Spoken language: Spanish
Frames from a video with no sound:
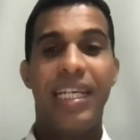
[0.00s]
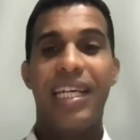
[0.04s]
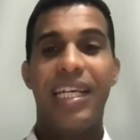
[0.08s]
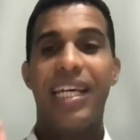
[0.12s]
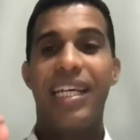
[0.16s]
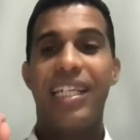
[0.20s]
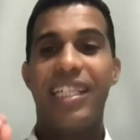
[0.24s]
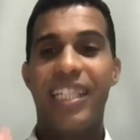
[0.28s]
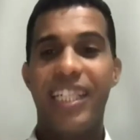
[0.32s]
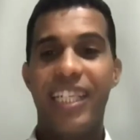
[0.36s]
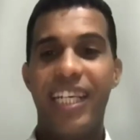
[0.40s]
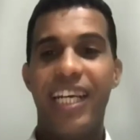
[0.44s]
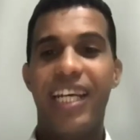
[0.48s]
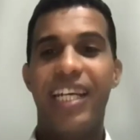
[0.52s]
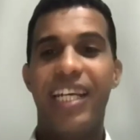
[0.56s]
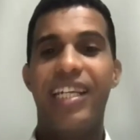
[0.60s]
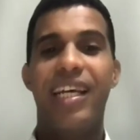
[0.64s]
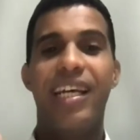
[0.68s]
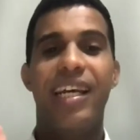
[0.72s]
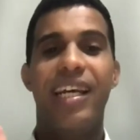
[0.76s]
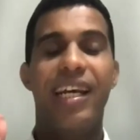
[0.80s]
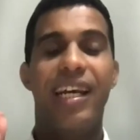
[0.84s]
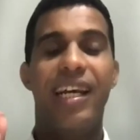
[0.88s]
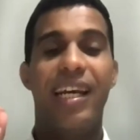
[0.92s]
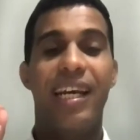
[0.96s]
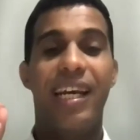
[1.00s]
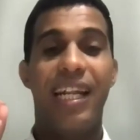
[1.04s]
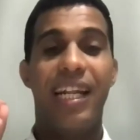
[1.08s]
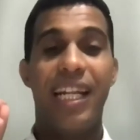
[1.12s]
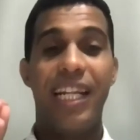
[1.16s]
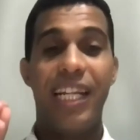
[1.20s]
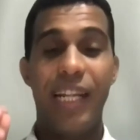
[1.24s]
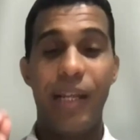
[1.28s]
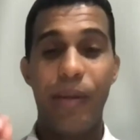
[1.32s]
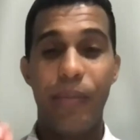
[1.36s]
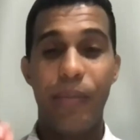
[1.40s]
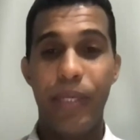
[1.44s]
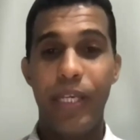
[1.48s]
que tiene el
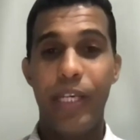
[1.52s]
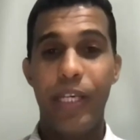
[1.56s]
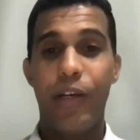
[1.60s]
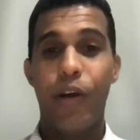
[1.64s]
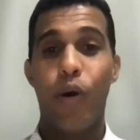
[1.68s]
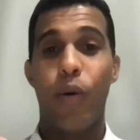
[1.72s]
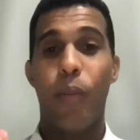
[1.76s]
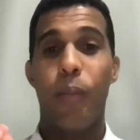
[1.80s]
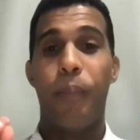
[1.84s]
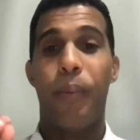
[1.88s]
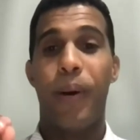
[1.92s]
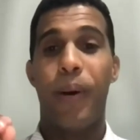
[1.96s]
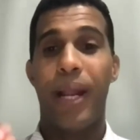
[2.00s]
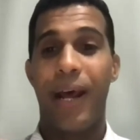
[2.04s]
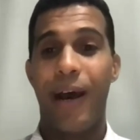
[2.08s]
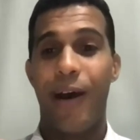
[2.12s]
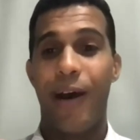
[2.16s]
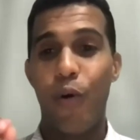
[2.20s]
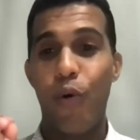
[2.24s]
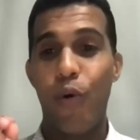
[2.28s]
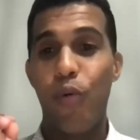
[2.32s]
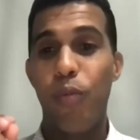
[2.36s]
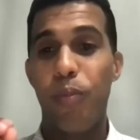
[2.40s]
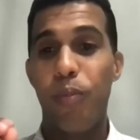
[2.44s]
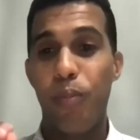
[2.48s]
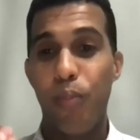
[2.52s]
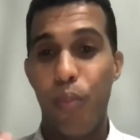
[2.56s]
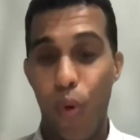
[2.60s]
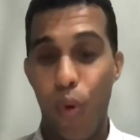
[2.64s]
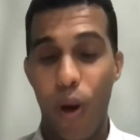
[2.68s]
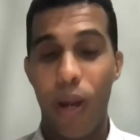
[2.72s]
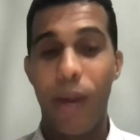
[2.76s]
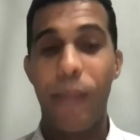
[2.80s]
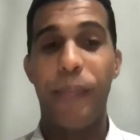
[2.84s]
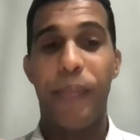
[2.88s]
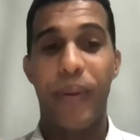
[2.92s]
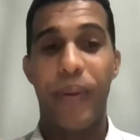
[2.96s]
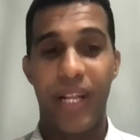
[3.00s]
enemigo para un
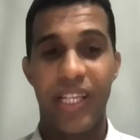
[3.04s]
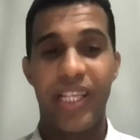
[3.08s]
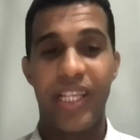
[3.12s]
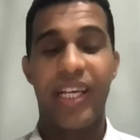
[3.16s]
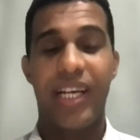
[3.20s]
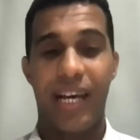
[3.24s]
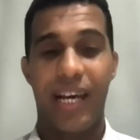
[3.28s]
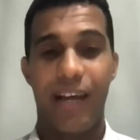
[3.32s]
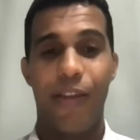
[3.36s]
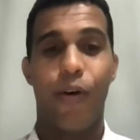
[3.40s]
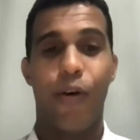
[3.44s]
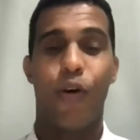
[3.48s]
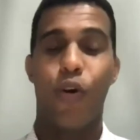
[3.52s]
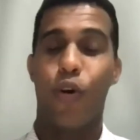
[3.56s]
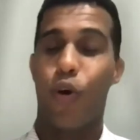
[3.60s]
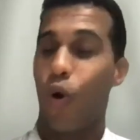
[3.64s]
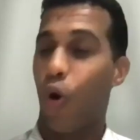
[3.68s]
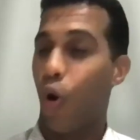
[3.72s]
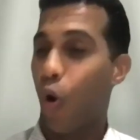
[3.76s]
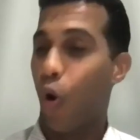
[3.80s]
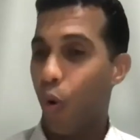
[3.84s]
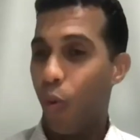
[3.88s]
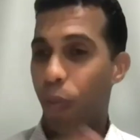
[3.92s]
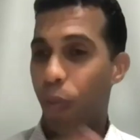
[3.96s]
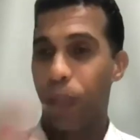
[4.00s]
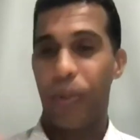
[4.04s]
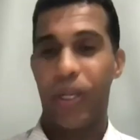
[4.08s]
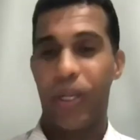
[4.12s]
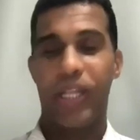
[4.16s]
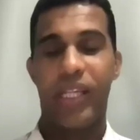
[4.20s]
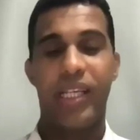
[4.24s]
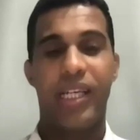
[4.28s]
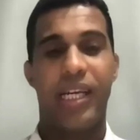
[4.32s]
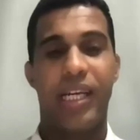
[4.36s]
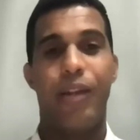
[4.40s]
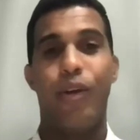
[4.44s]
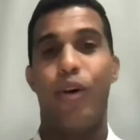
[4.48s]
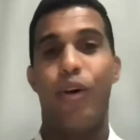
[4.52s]
buen predicador o un
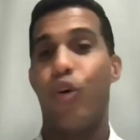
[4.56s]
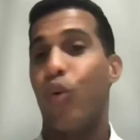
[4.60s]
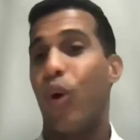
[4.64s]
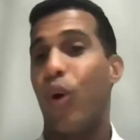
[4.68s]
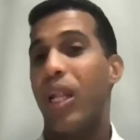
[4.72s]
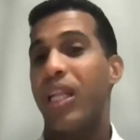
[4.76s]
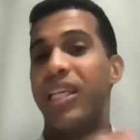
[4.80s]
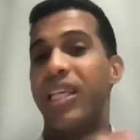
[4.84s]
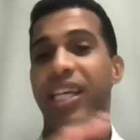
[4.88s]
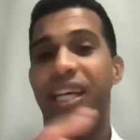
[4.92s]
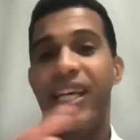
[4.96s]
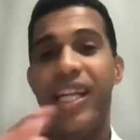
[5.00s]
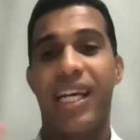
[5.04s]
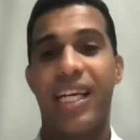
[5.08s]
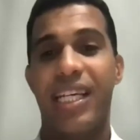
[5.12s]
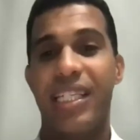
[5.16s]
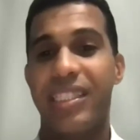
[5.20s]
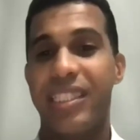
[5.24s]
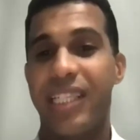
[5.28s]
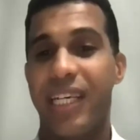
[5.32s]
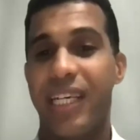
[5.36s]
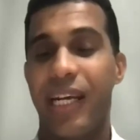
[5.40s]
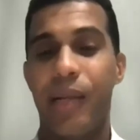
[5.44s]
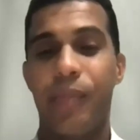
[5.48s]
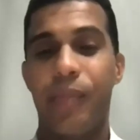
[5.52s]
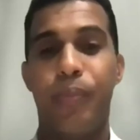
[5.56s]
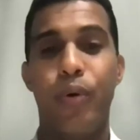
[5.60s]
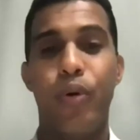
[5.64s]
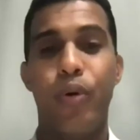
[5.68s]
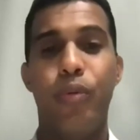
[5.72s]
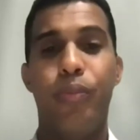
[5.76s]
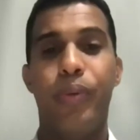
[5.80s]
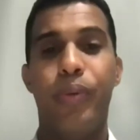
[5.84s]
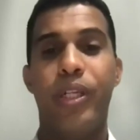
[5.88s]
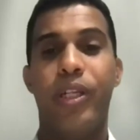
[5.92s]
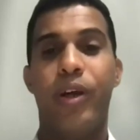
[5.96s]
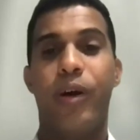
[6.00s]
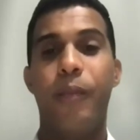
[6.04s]
predicador, cualquiera que esté en el
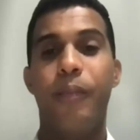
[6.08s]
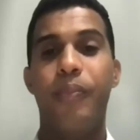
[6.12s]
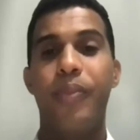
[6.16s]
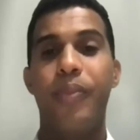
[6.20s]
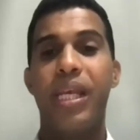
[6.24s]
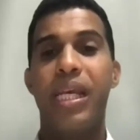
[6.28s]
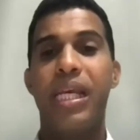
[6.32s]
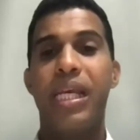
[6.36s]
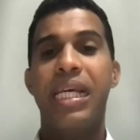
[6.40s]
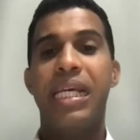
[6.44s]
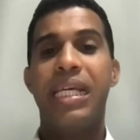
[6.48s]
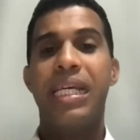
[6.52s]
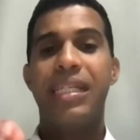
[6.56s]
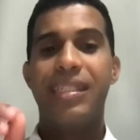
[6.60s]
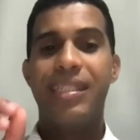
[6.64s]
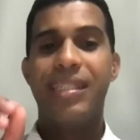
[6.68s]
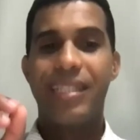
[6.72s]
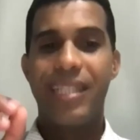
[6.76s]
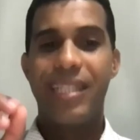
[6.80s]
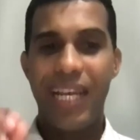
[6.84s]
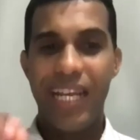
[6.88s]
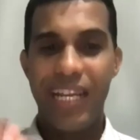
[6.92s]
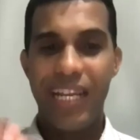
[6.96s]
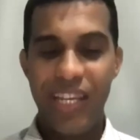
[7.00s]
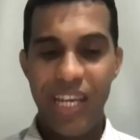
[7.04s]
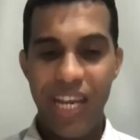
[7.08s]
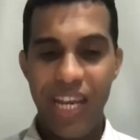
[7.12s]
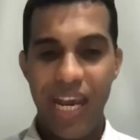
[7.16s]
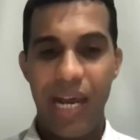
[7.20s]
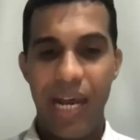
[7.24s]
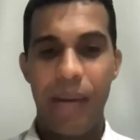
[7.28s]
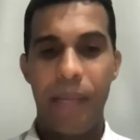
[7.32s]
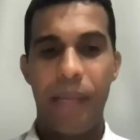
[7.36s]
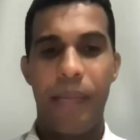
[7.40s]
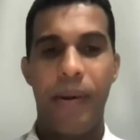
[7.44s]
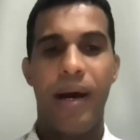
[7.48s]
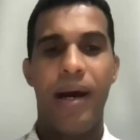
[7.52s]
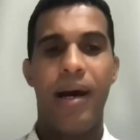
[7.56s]
púlpito, se
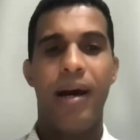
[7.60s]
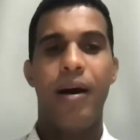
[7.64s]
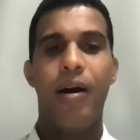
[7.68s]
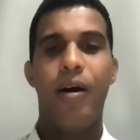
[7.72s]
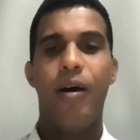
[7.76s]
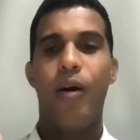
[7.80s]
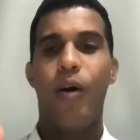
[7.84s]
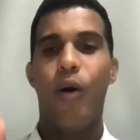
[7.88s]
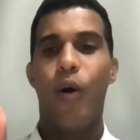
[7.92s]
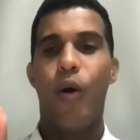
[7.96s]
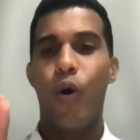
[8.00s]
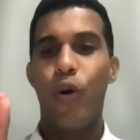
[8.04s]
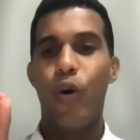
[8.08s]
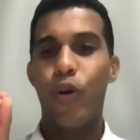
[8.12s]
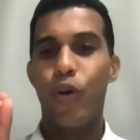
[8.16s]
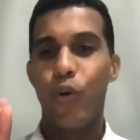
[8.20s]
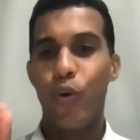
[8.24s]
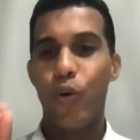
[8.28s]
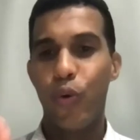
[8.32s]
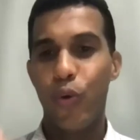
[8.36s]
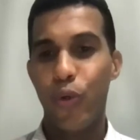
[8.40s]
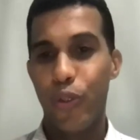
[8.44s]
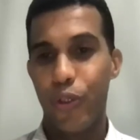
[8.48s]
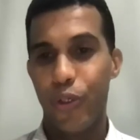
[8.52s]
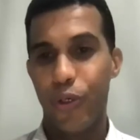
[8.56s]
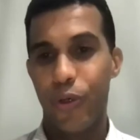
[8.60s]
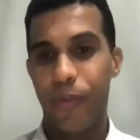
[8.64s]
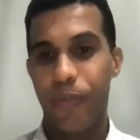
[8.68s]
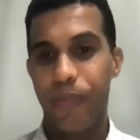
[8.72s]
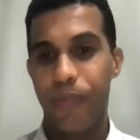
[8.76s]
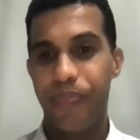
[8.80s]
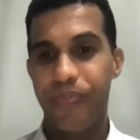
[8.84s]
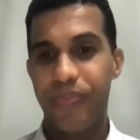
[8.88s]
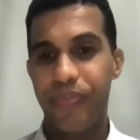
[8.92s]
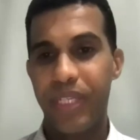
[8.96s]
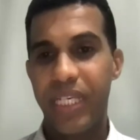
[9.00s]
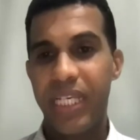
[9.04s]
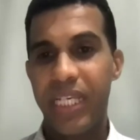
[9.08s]
llama orgullo.
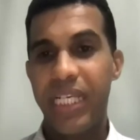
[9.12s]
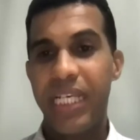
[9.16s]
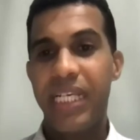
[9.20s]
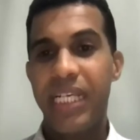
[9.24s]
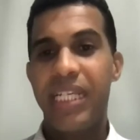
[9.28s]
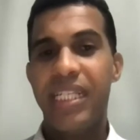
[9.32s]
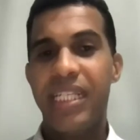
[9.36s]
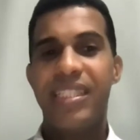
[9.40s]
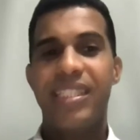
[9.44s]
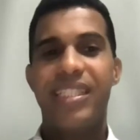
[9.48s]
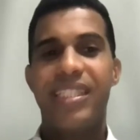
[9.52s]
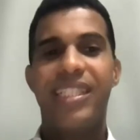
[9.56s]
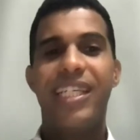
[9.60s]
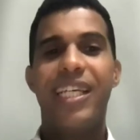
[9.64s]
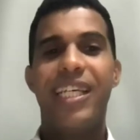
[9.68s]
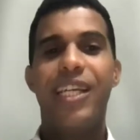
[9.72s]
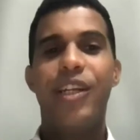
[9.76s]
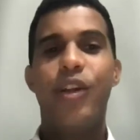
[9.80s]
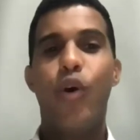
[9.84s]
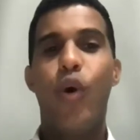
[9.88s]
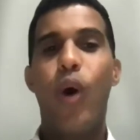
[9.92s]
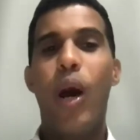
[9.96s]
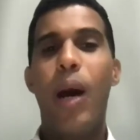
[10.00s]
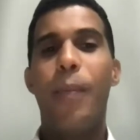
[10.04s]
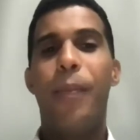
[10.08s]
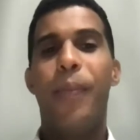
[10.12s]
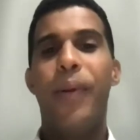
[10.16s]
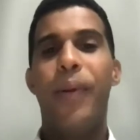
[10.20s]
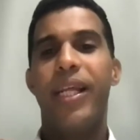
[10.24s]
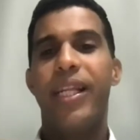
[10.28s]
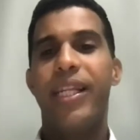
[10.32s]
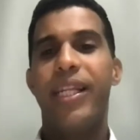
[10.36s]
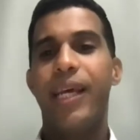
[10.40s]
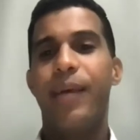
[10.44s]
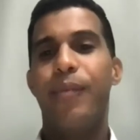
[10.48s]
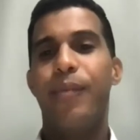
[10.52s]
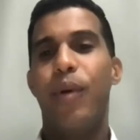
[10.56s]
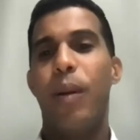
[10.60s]
Si no
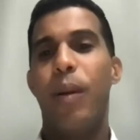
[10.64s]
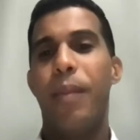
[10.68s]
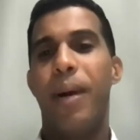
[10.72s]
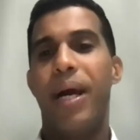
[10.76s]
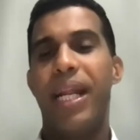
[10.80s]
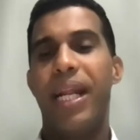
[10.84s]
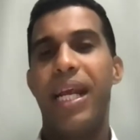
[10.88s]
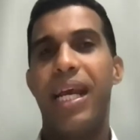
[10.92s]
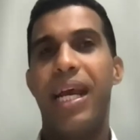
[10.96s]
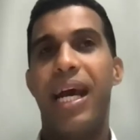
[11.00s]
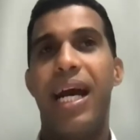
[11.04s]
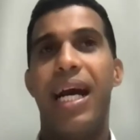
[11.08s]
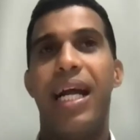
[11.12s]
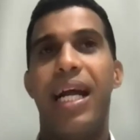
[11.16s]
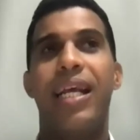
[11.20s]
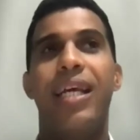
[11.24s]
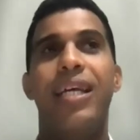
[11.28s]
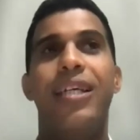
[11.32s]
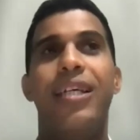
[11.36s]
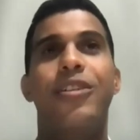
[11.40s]
aprendemos a manejar